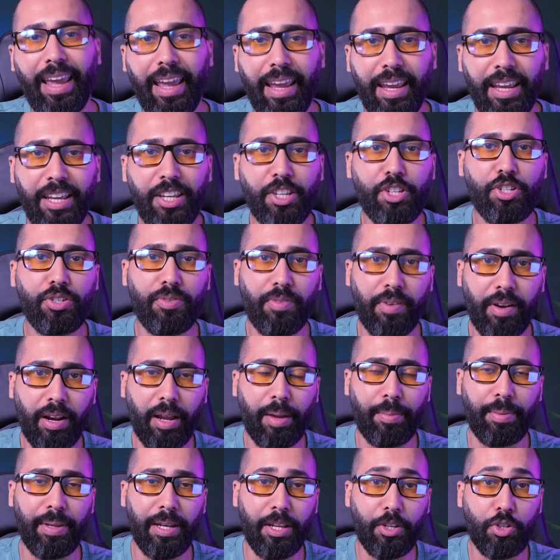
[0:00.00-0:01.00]
كاينش
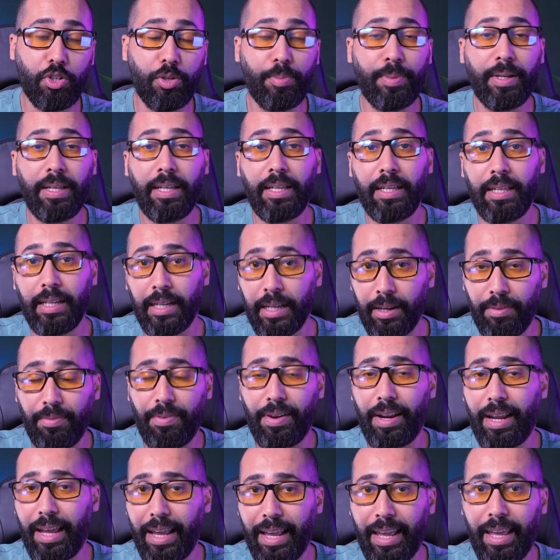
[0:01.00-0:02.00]
فرق بيناتهم
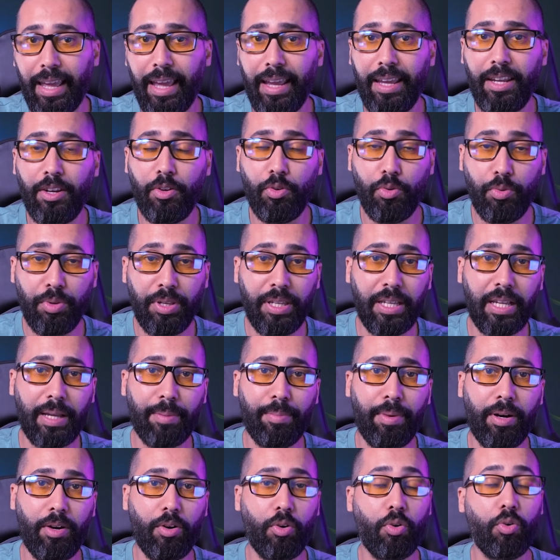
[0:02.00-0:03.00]
الفرق كاين
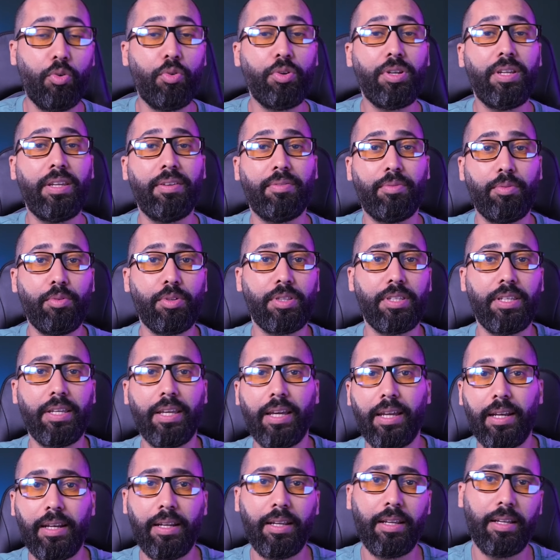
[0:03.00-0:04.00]
اونيكمون او نيفو
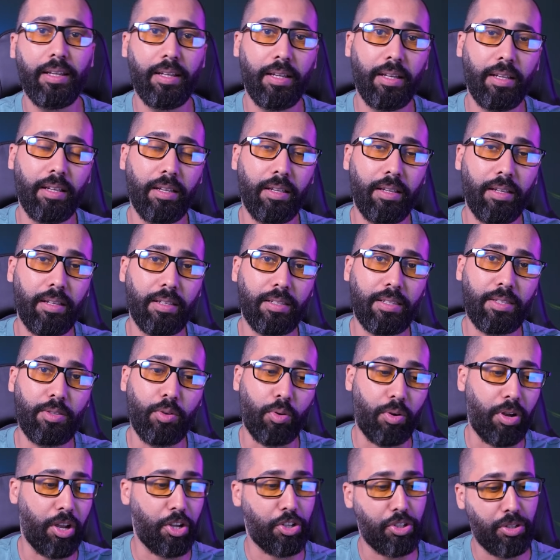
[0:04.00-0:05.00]
ديال
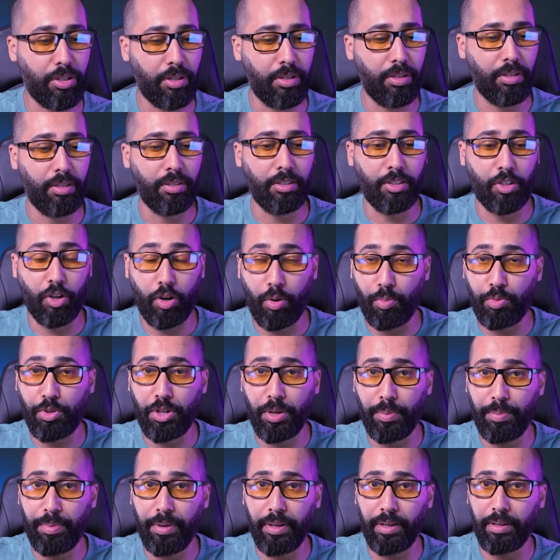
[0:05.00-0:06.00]
ستوكاج دروب
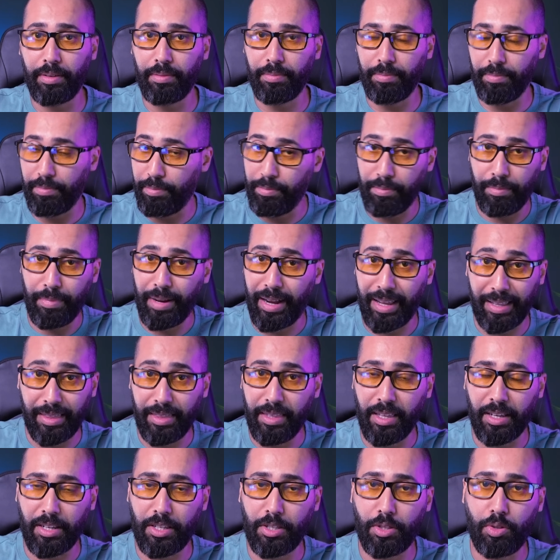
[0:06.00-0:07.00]
شيبين ما
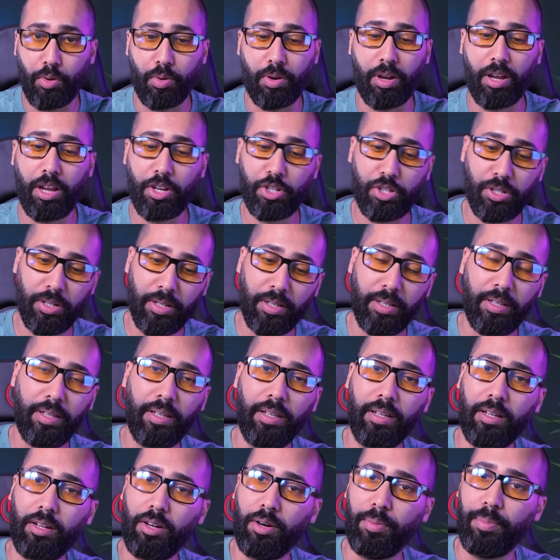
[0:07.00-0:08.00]
كديرش ستوكاج
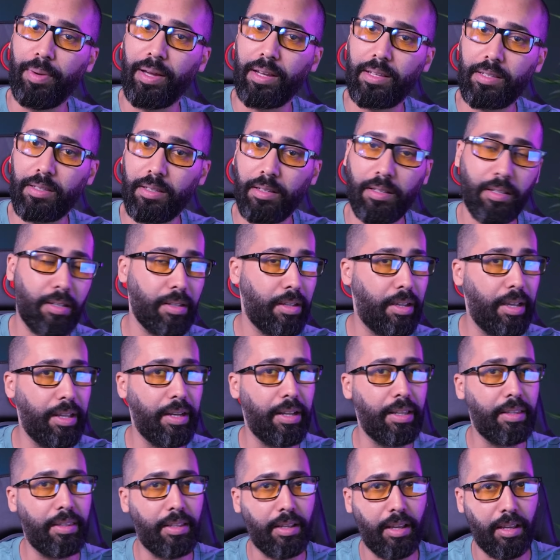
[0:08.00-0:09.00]
اي كوميرس كاين
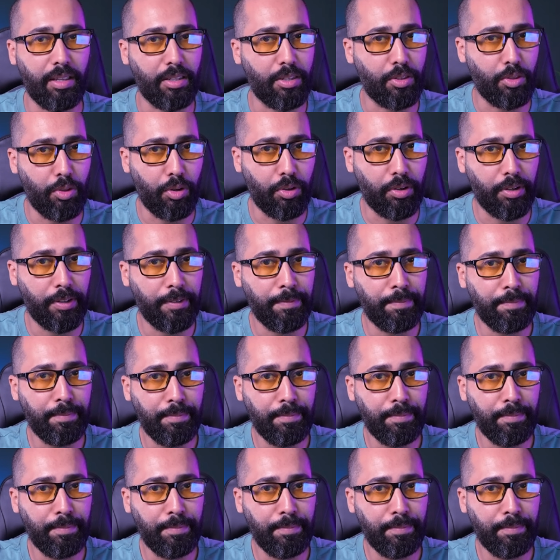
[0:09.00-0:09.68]
عندك ان ستوك